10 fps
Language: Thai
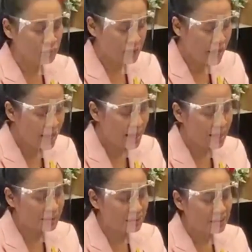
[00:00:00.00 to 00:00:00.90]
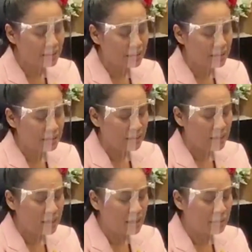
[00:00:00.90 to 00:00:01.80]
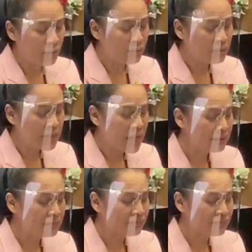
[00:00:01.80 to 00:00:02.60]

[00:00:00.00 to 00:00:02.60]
1.5 โรงเรียน